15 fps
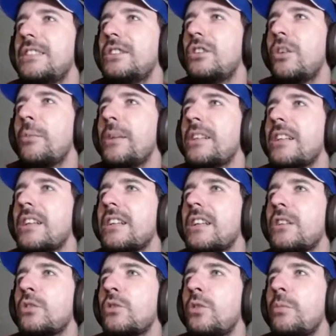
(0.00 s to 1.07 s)
Non mettete
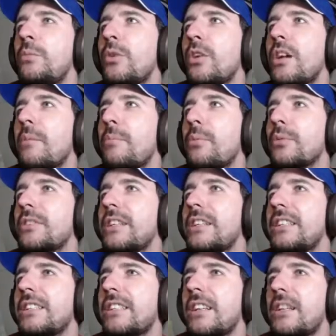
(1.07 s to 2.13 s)
in dubbio la
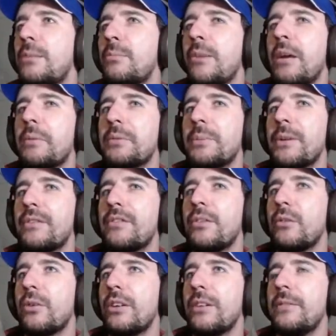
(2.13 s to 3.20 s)
potenza di Peps, per
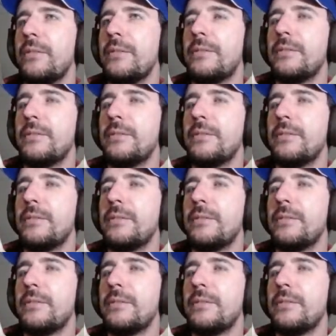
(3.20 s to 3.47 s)
favore.